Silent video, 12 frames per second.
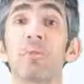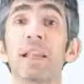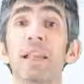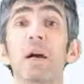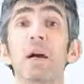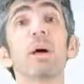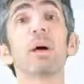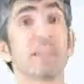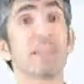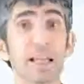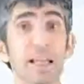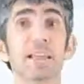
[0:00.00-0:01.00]
en agua y
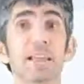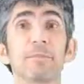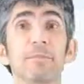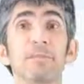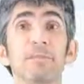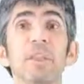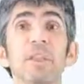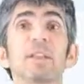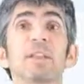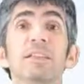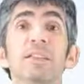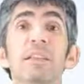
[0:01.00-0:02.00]
en el aire.
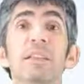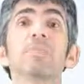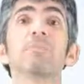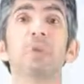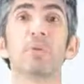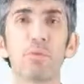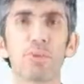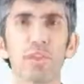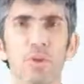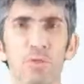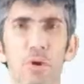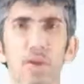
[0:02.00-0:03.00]
Se produce
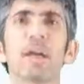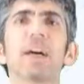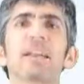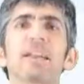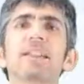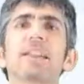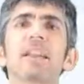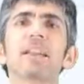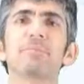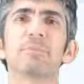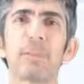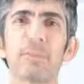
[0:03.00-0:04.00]
en los volcanes, en la
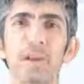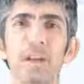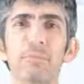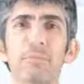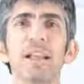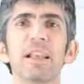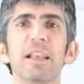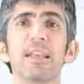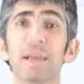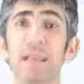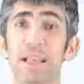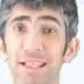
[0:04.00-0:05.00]
respiración animal
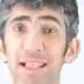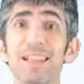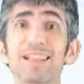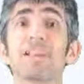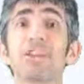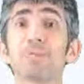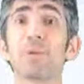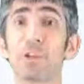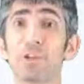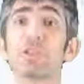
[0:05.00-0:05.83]
y vegetal y en los procesos